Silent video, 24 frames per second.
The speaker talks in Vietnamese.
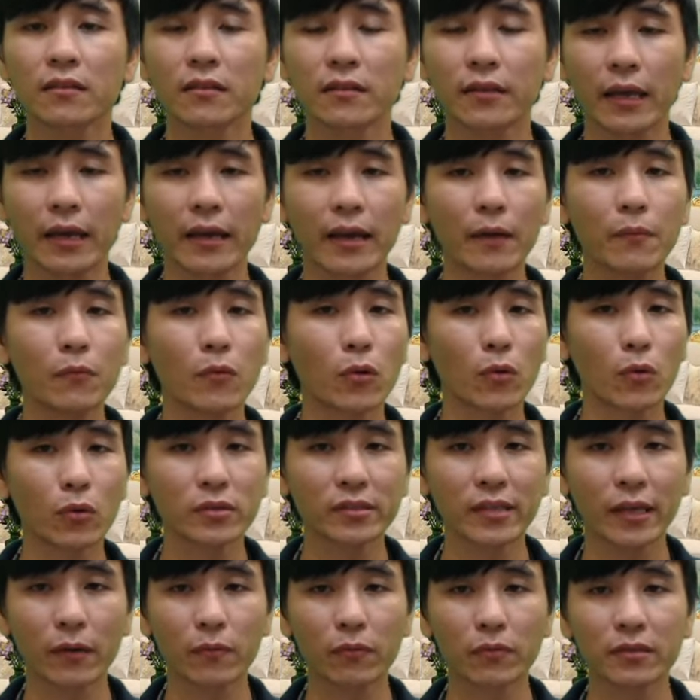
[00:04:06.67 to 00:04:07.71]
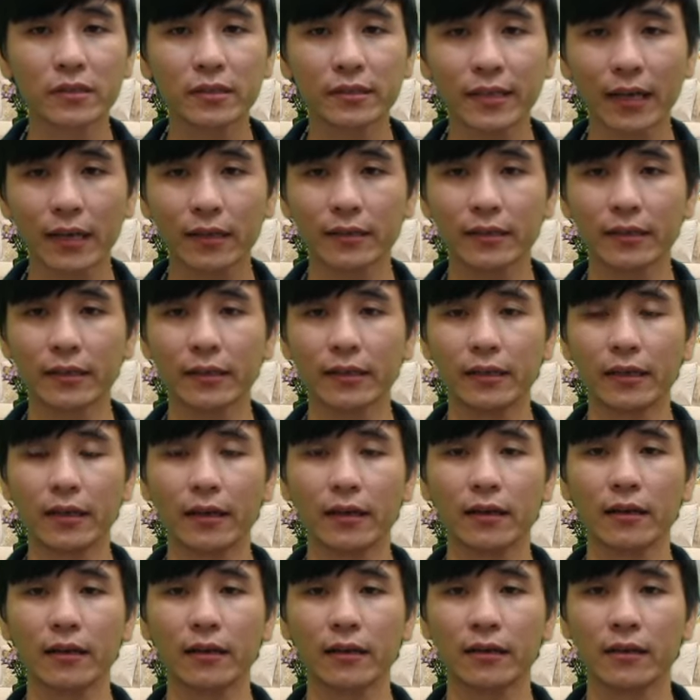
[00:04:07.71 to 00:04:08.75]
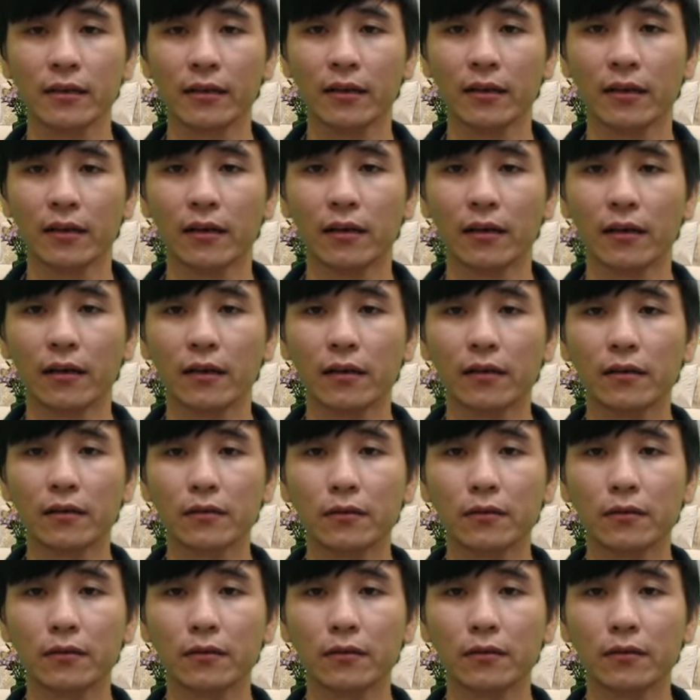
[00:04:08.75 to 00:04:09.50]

kể cả mua của xe chưa chắc gì à, à,